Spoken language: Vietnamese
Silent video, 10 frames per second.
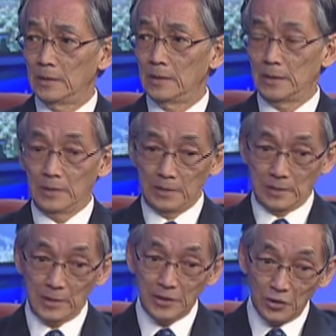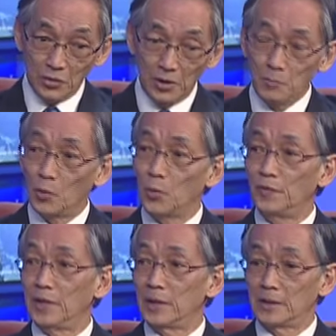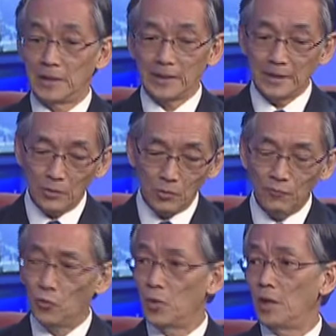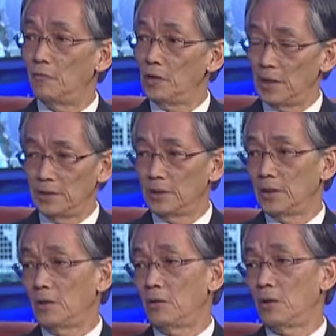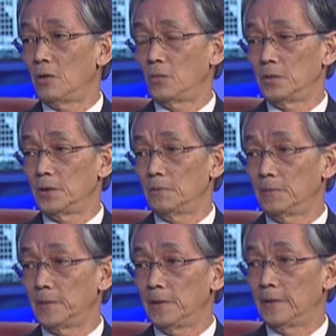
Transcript: thì cái chiều hướng mà quý vị cần cải cách nó cũng phù hợp với lại những cái đòi hỏi của TPP